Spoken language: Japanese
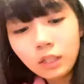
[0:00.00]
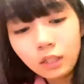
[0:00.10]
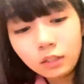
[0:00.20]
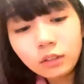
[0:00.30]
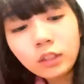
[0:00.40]

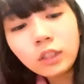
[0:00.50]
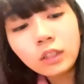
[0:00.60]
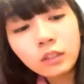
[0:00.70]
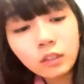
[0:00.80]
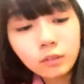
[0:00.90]
逆に
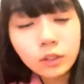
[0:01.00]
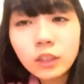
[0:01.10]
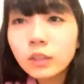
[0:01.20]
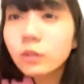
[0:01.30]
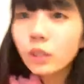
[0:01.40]

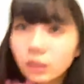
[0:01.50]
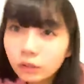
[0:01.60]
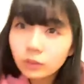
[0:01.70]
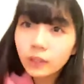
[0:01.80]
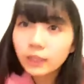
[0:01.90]
私の学校は